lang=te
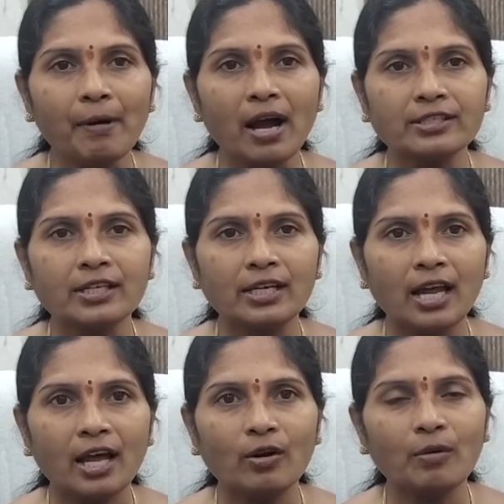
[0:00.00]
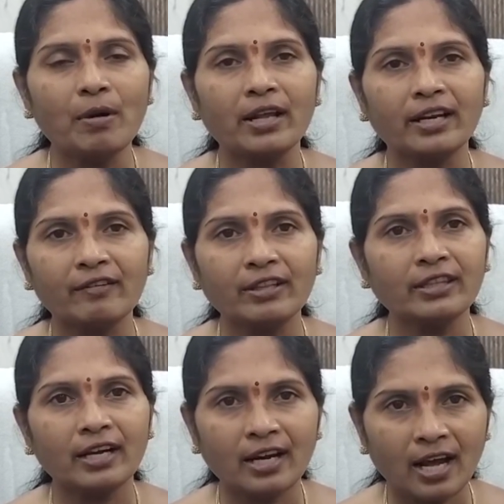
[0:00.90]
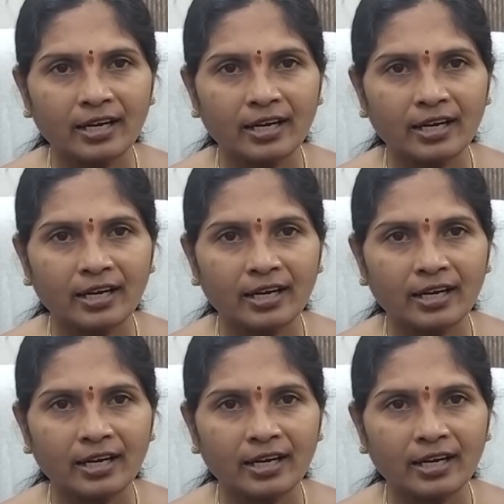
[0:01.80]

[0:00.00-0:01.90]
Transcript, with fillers: మా జిల్లాలో మా రేవంత్ అన్న